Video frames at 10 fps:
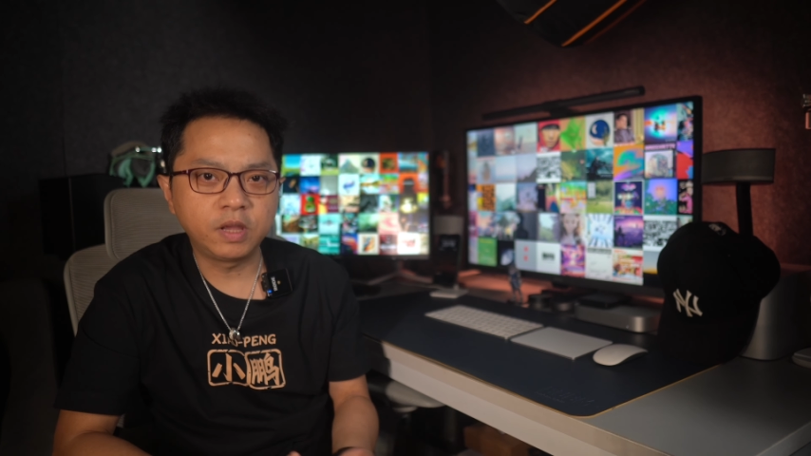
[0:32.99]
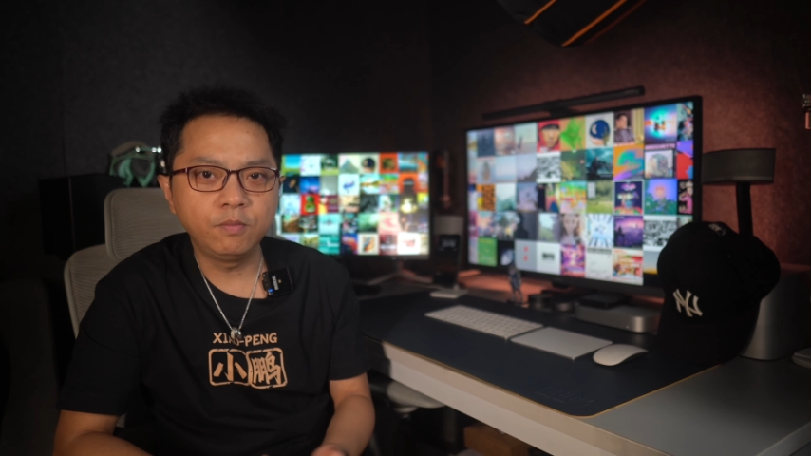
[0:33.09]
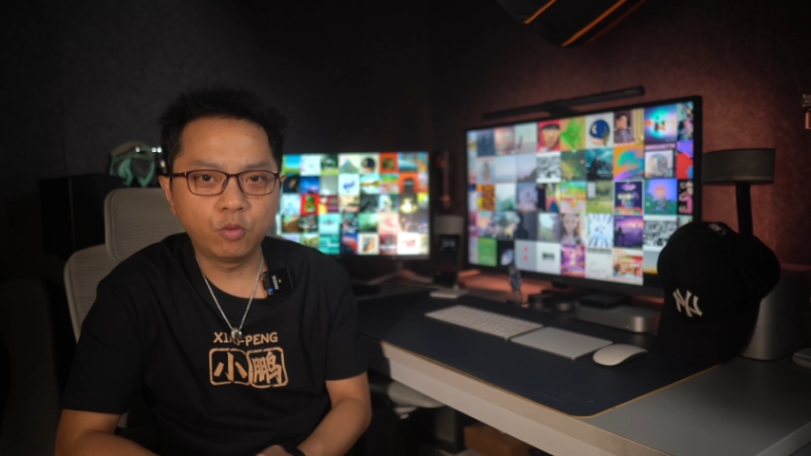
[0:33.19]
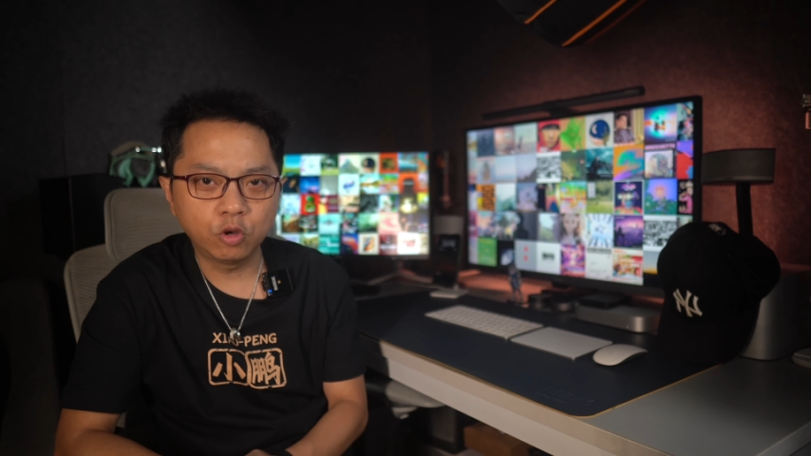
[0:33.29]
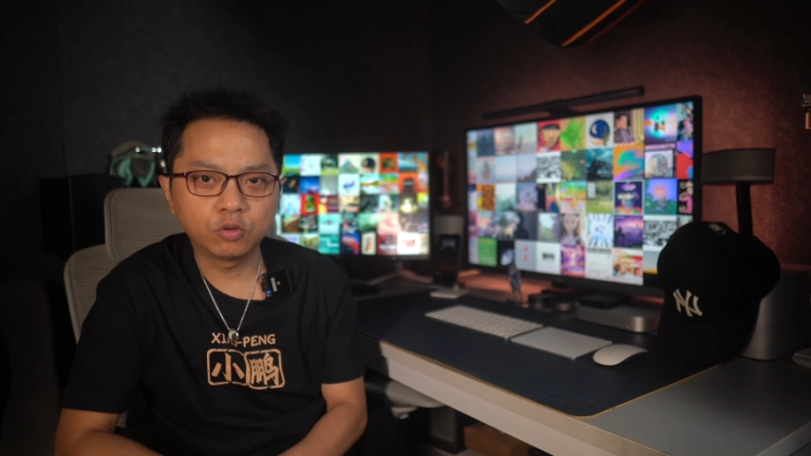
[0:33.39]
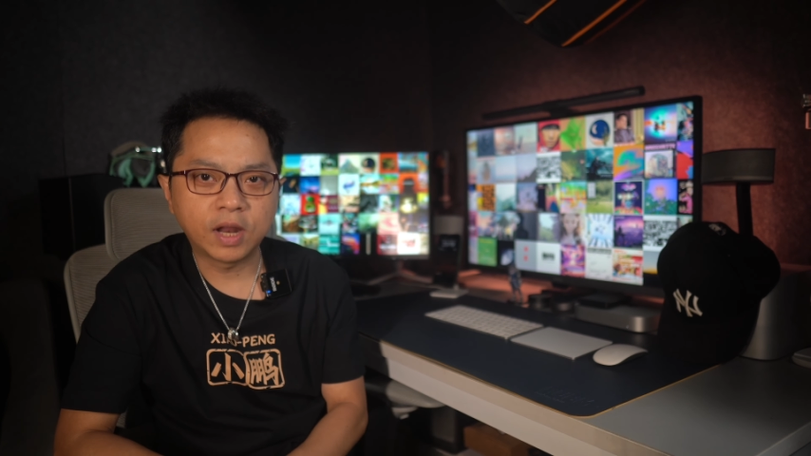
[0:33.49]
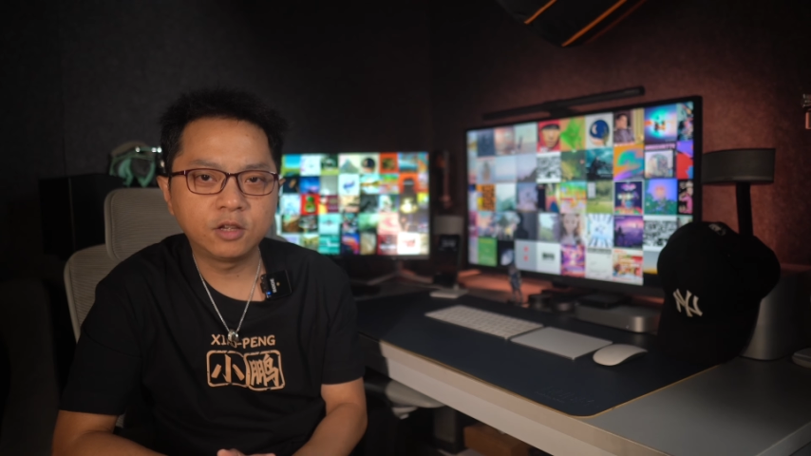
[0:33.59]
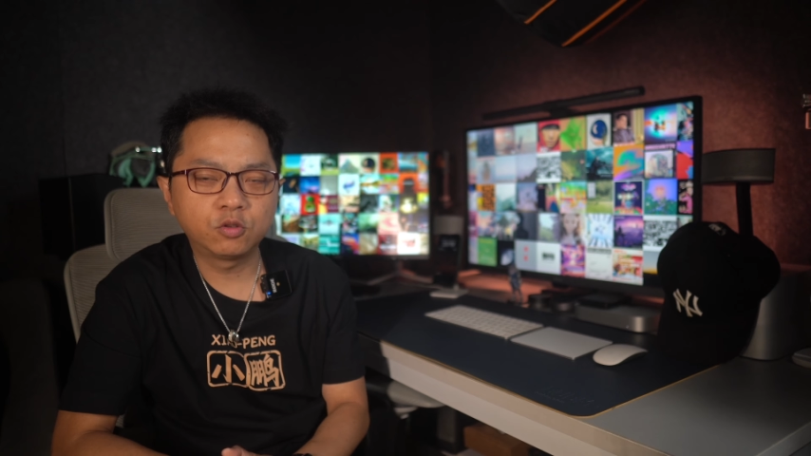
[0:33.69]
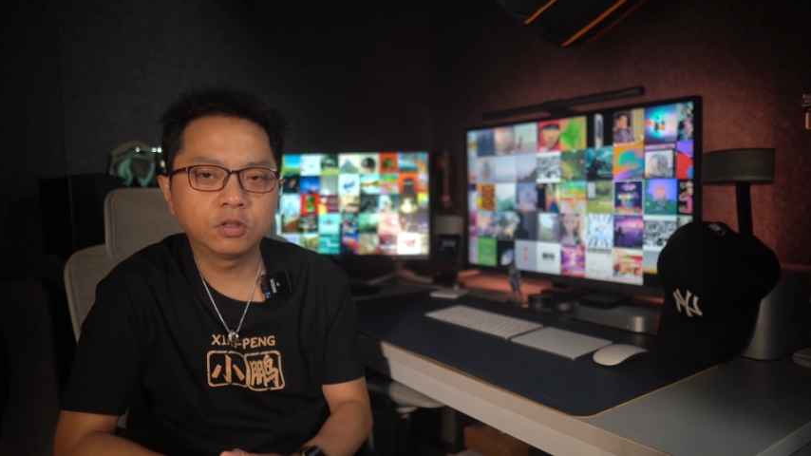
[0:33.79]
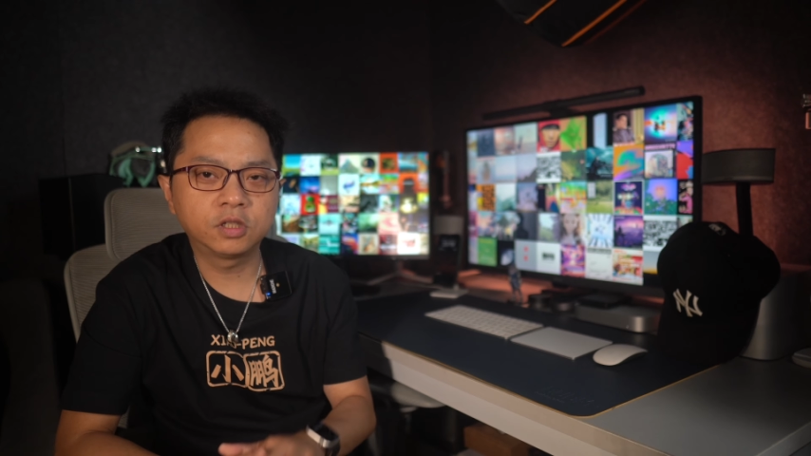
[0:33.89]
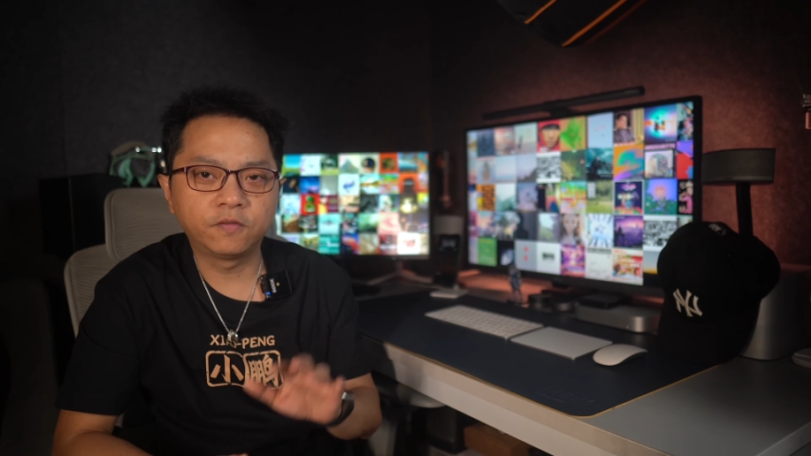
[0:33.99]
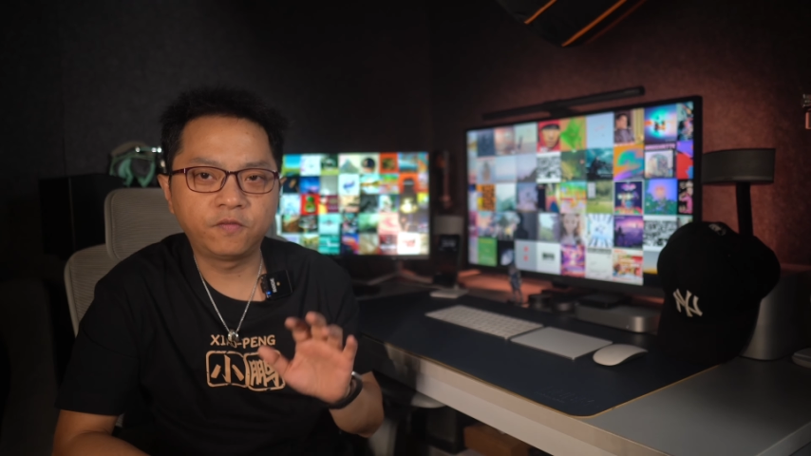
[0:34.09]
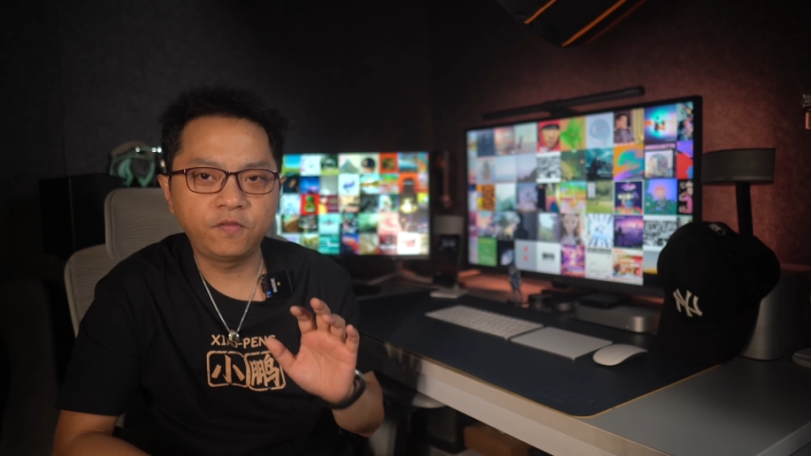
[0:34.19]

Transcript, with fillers: 频博主来说是